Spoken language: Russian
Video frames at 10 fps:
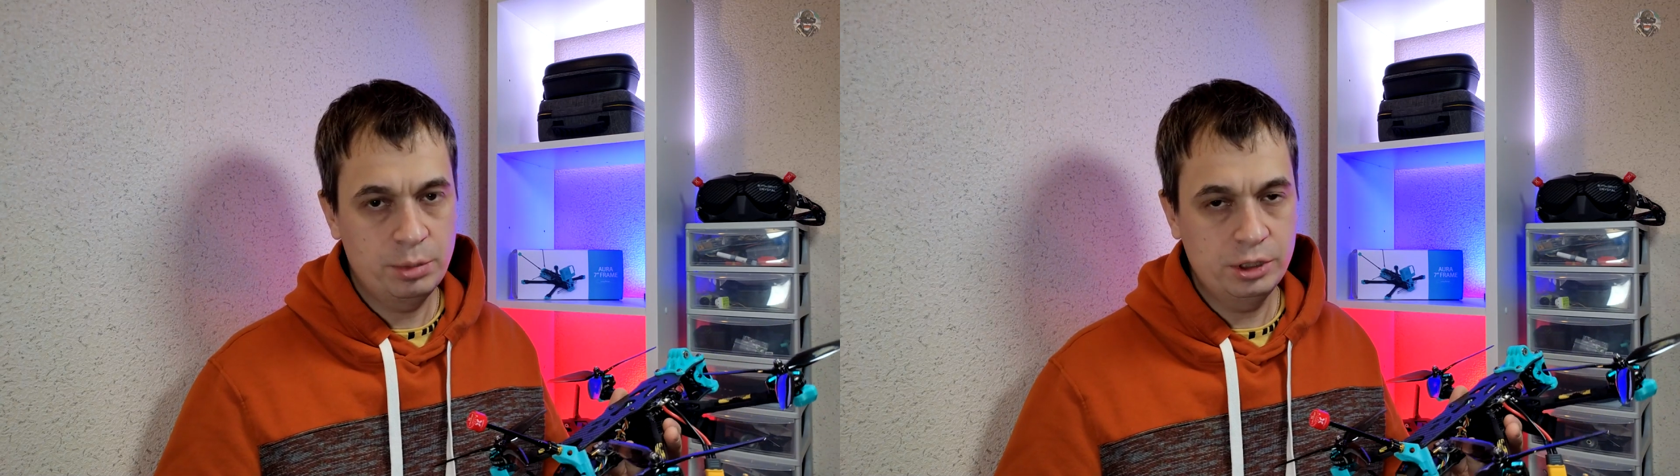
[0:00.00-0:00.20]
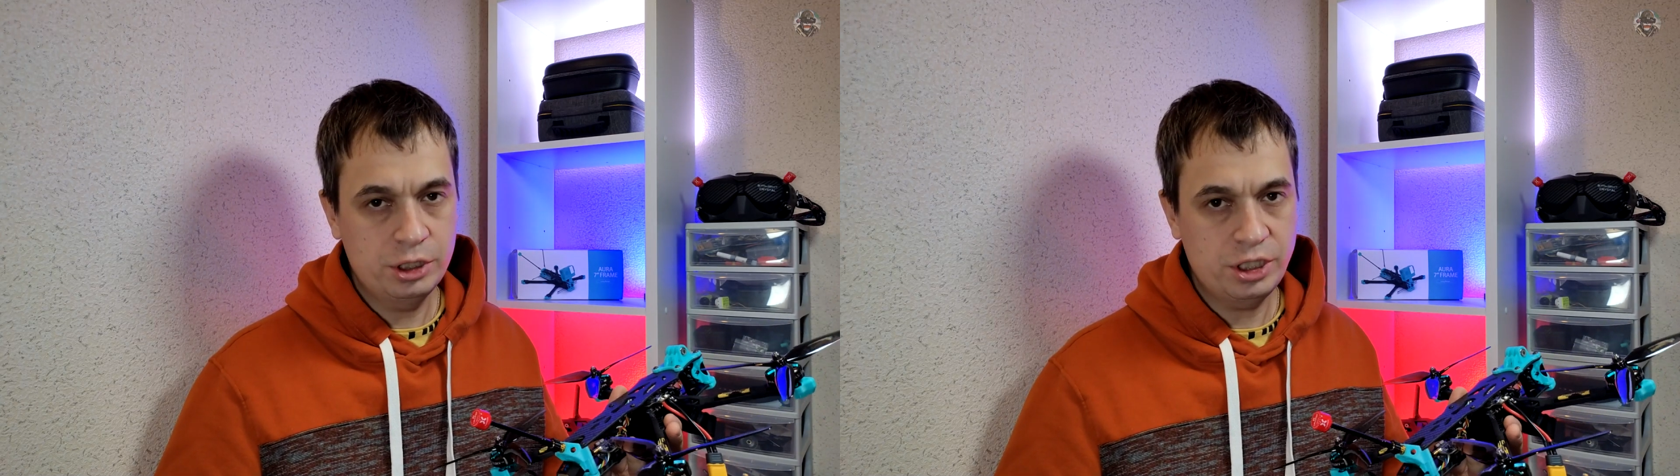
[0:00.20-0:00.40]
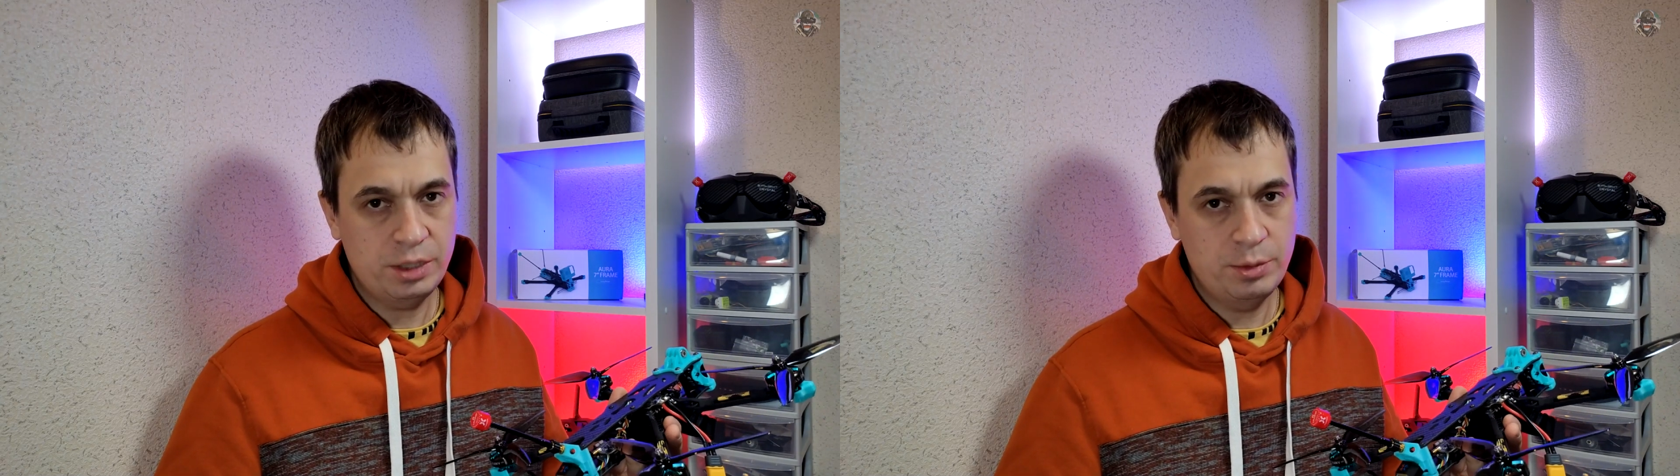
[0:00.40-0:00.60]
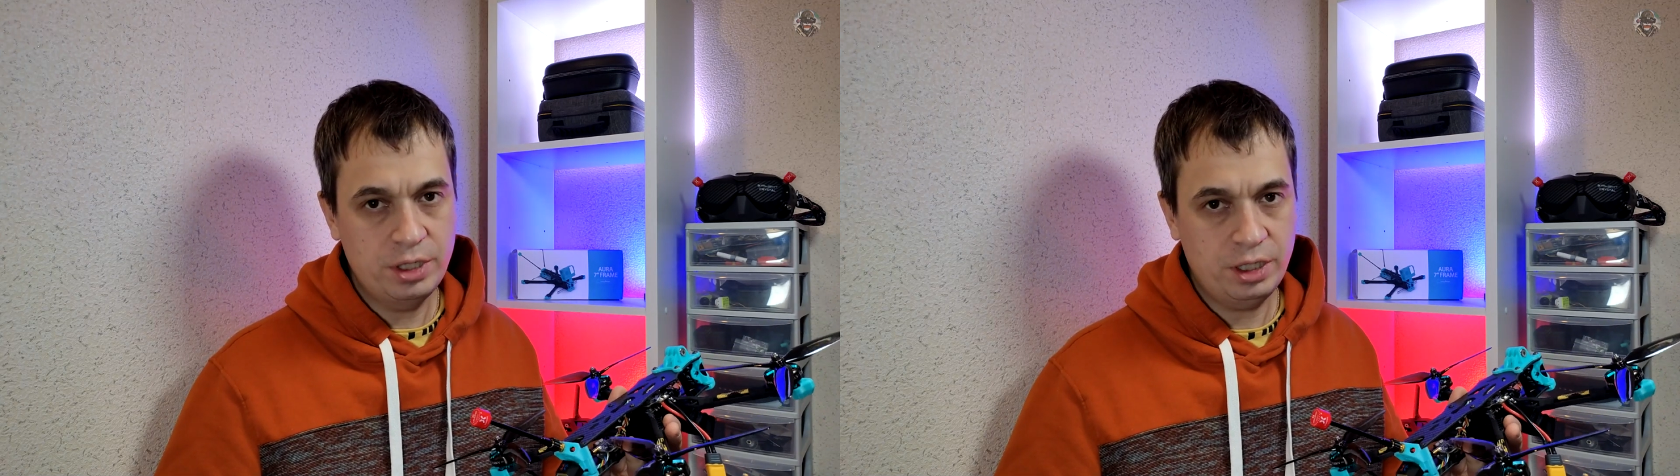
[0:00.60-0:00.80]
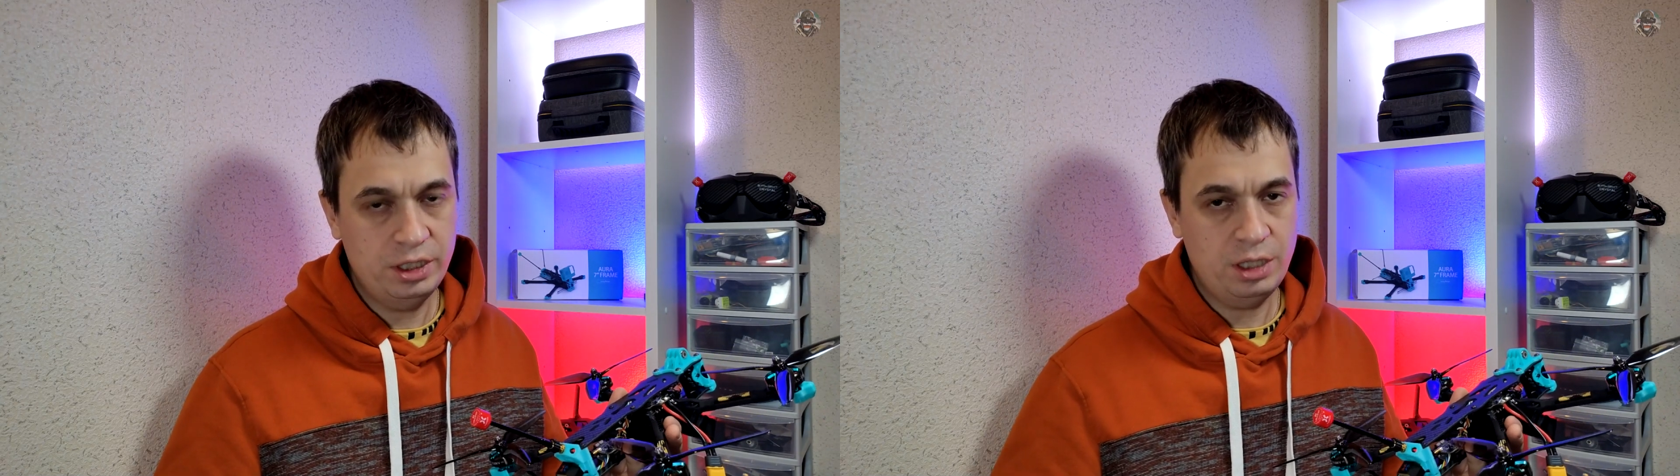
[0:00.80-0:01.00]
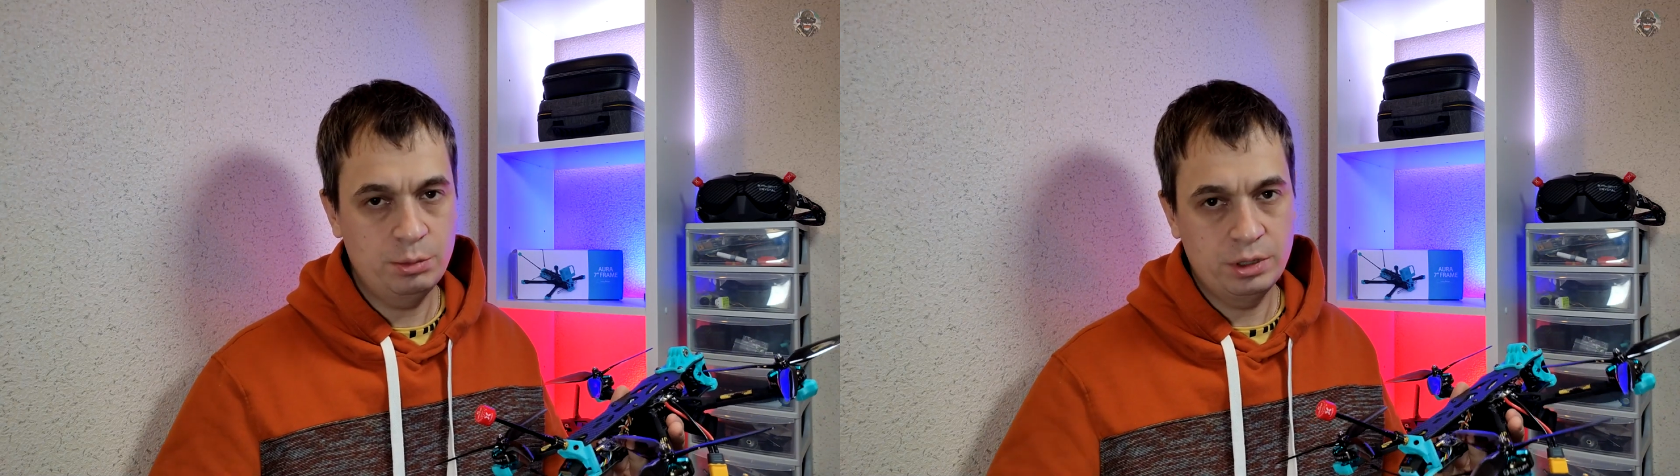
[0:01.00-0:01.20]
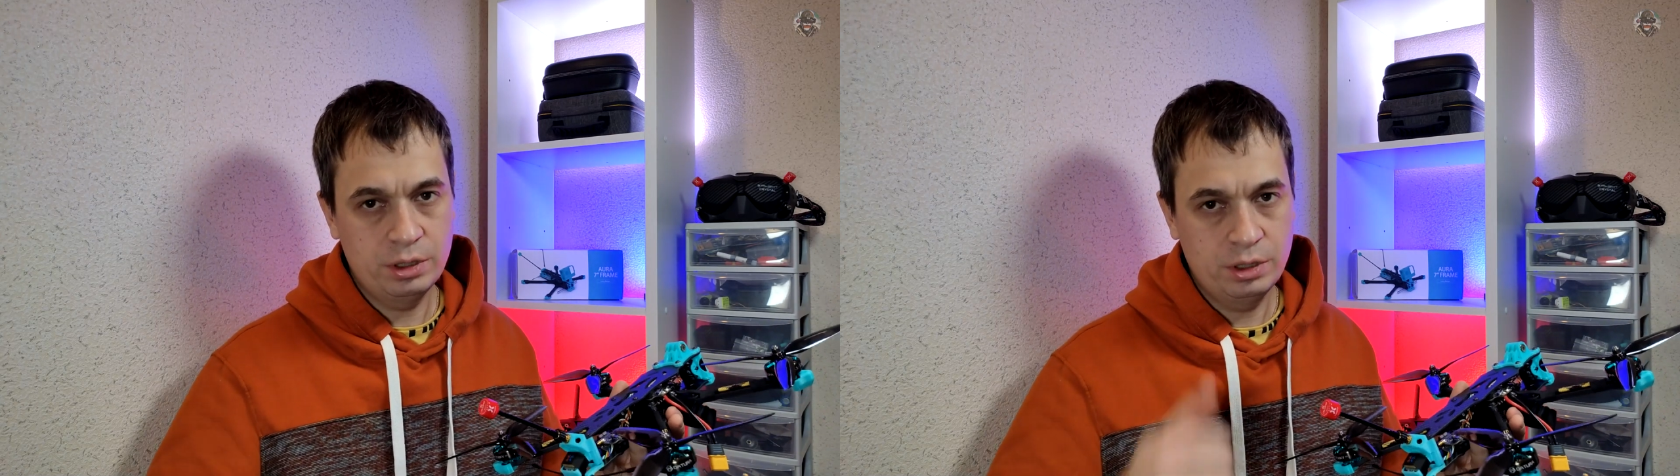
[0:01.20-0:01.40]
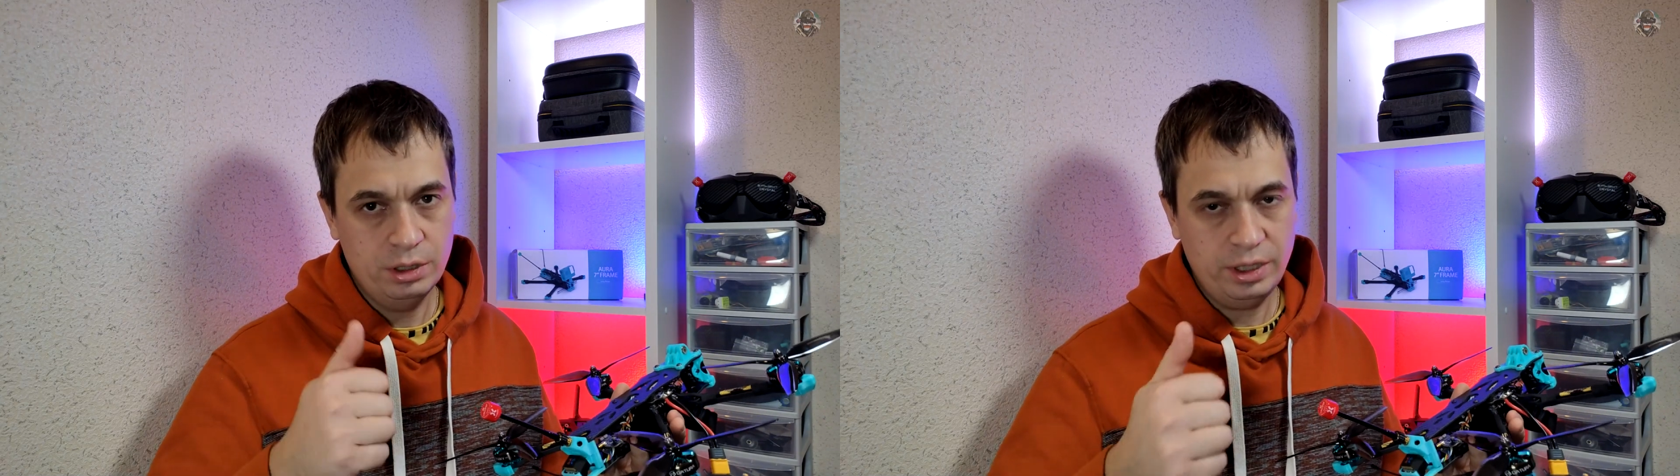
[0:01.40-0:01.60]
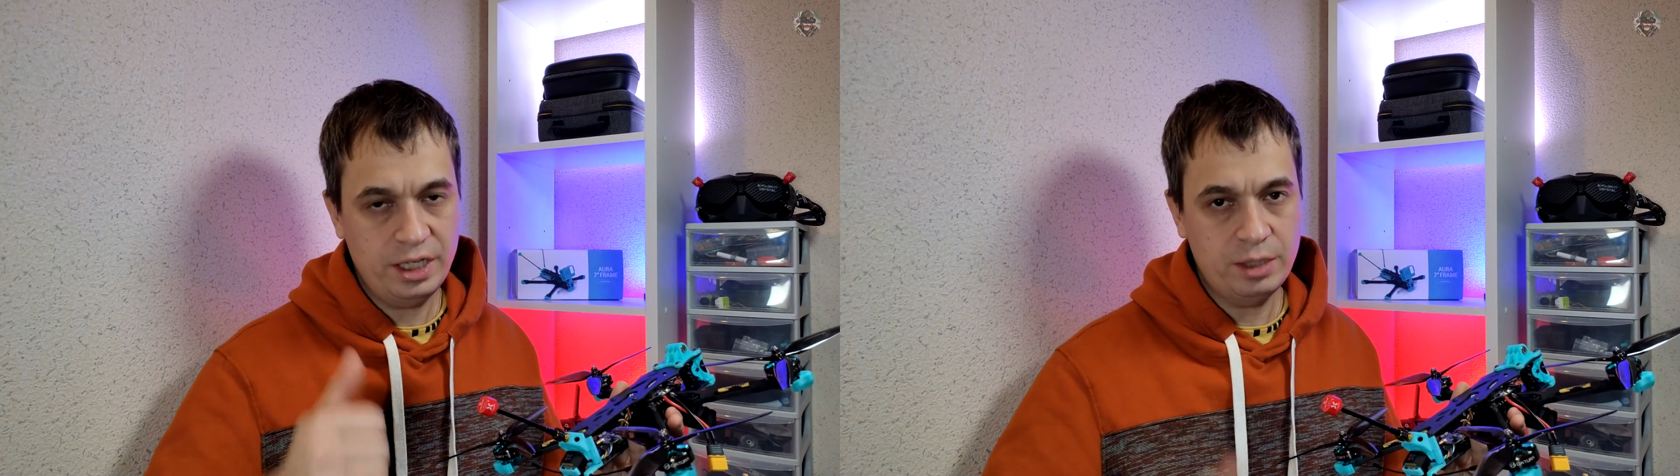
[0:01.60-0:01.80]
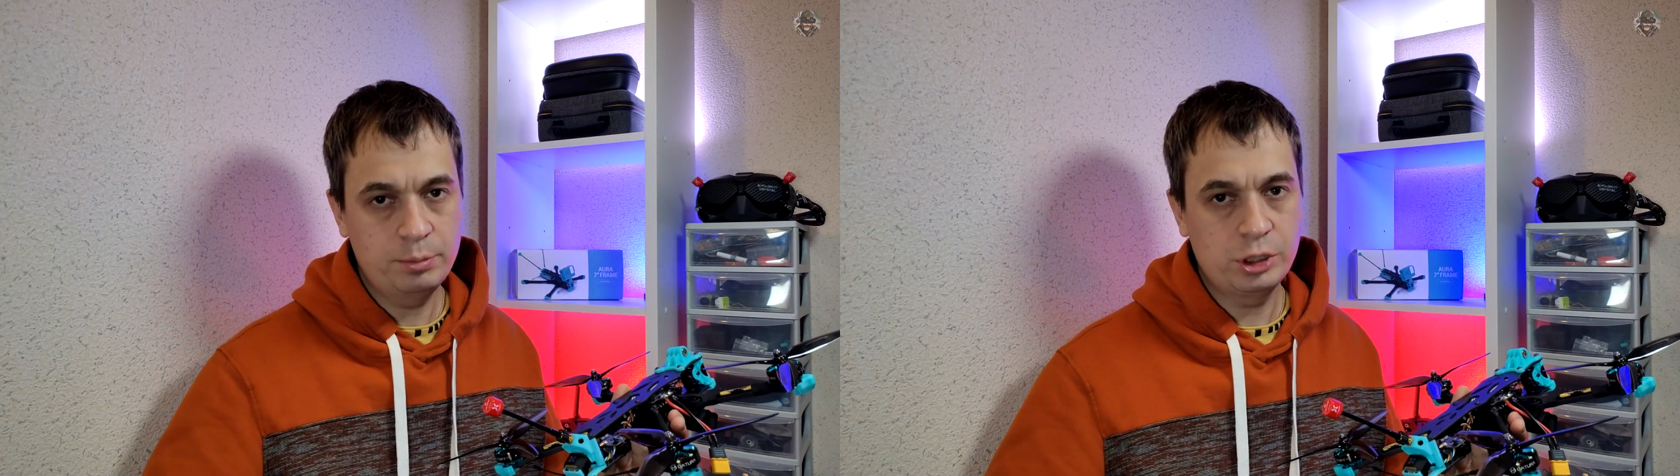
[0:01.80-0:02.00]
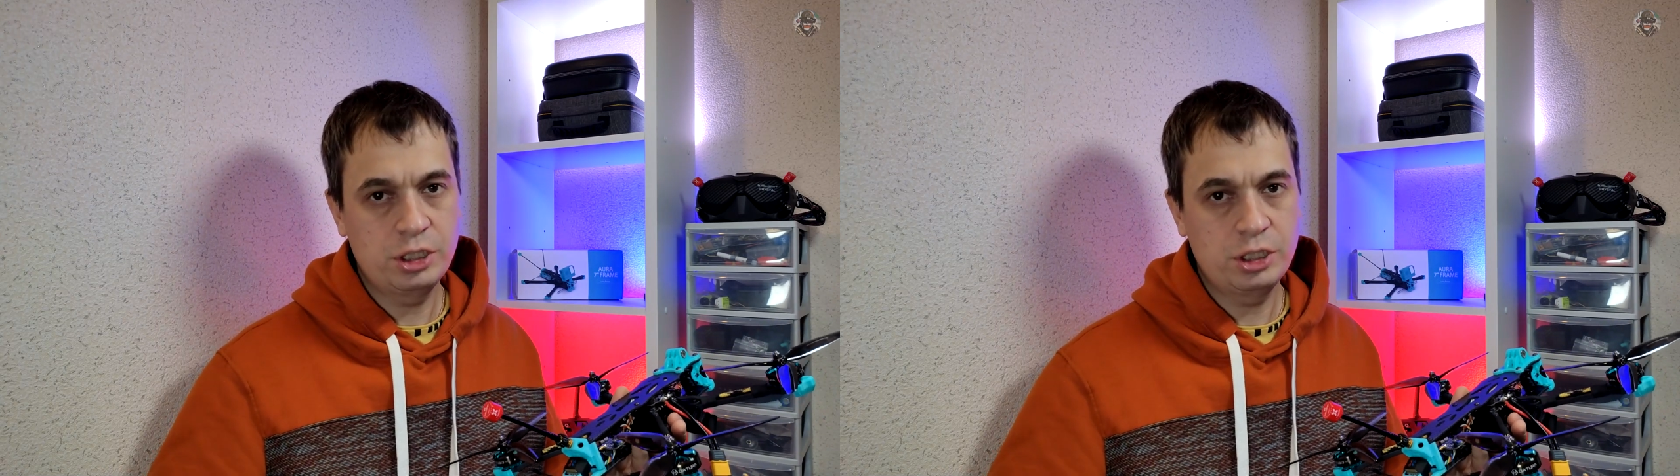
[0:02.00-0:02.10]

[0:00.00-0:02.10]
поддержать меня хотя бы лайком,